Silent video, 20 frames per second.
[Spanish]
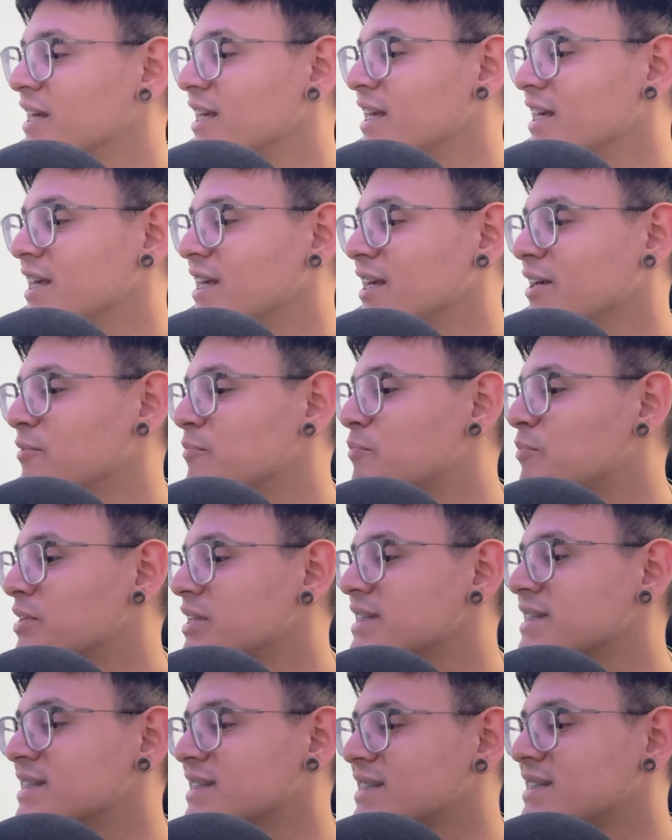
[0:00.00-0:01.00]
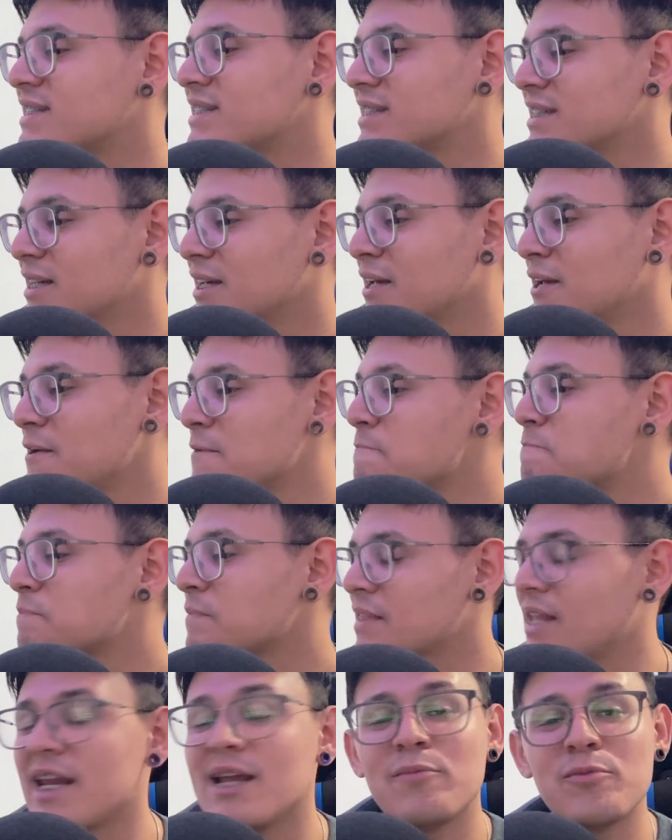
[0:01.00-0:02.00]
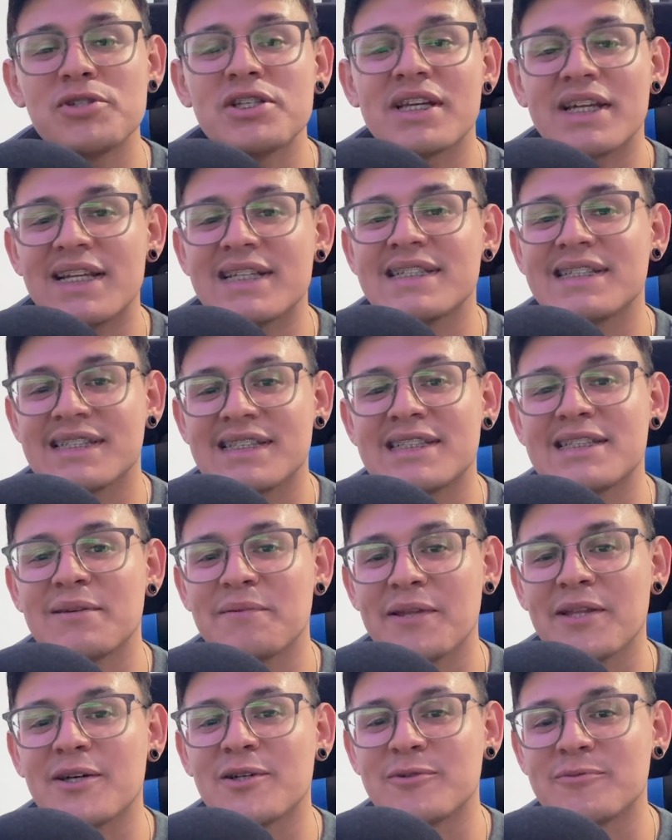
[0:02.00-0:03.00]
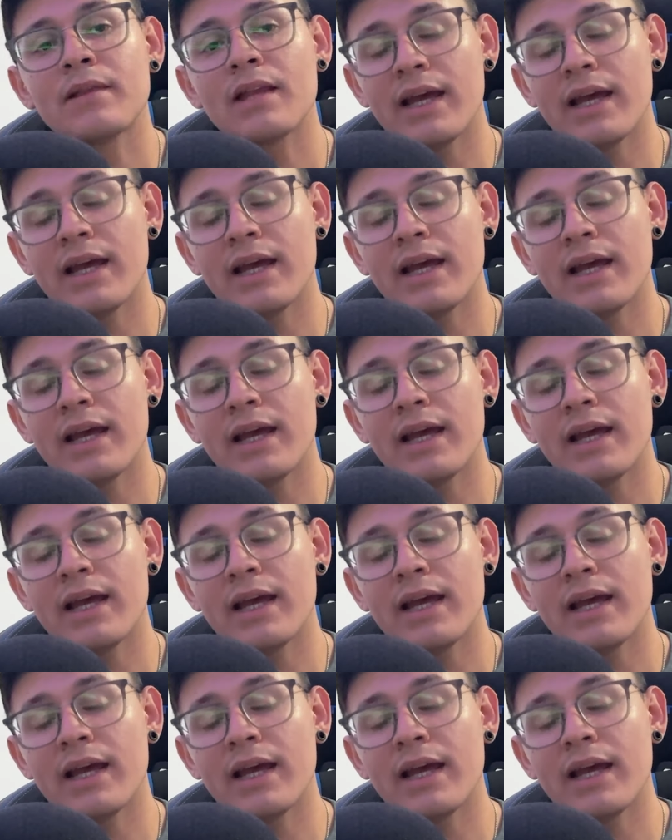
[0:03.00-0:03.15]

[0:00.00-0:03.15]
y pues Tenía muchas ganas de hacer este video.